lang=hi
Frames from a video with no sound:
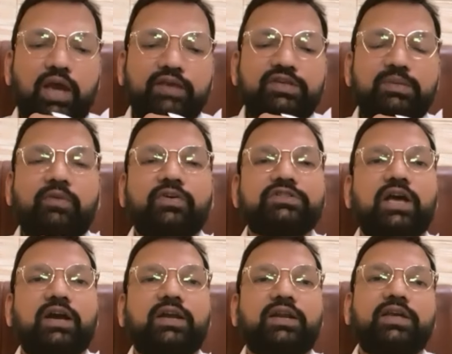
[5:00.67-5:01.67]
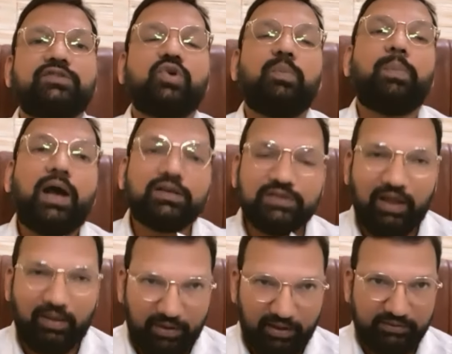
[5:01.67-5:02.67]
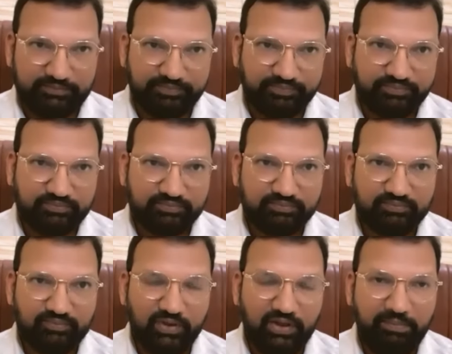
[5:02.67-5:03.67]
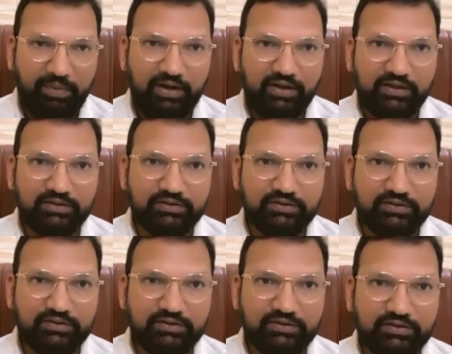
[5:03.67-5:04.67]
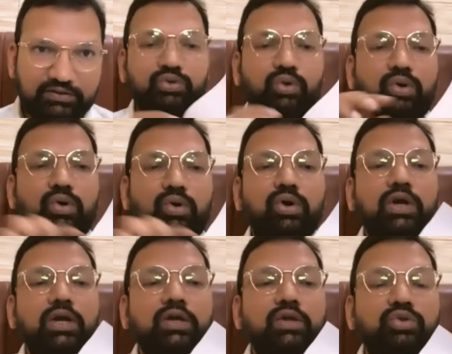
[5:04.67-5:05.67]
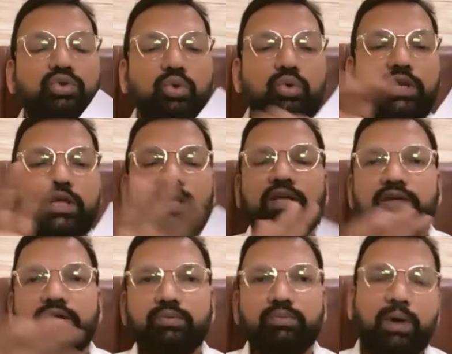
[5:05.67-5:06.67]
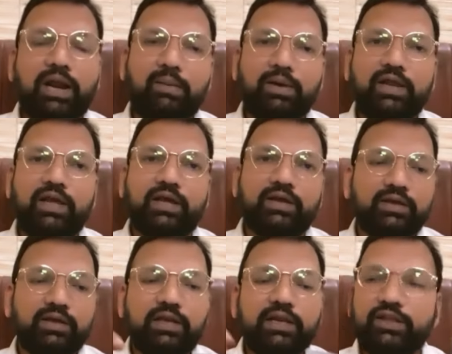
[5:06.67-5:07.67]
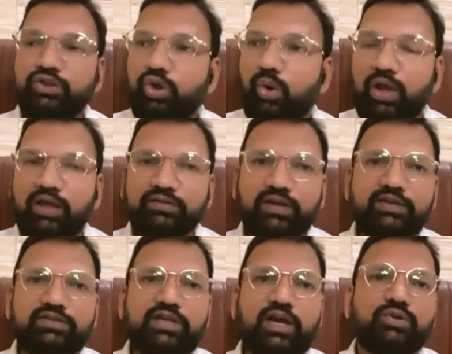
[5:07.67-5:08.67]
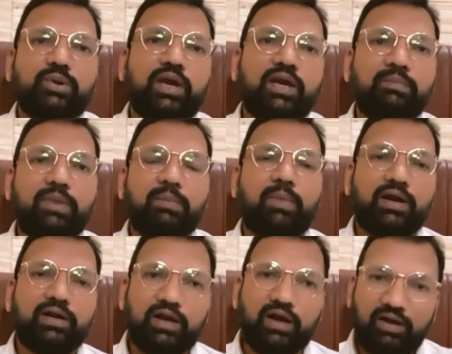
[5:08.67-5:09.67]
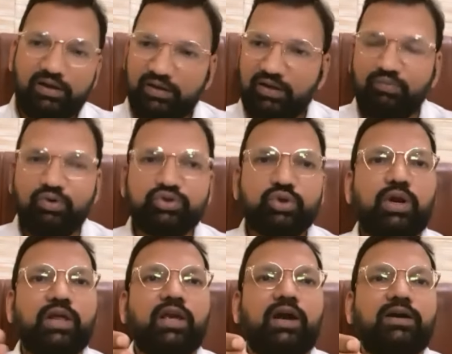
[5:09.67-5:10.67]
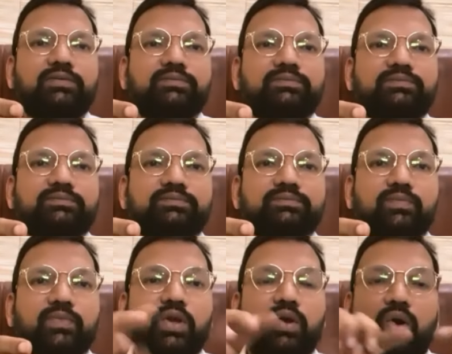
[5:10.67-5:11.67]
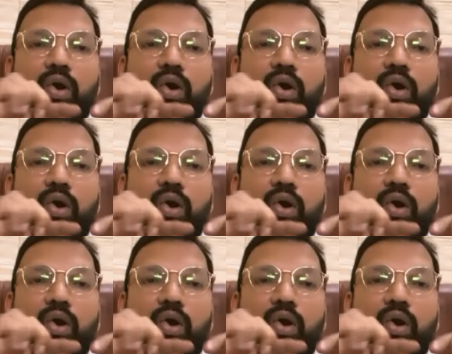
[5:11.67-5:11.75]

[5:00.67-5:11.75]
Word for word: ऐसी व्यवस्था करके इसको पास ला पाए हम्म। इन पार्टिकल्स को हम्म। तो दूरी बराबर है लेकिन थोड़ा सा हिस्सा जो है ब्रह्मांड का वो सुकड़ गया हम्म।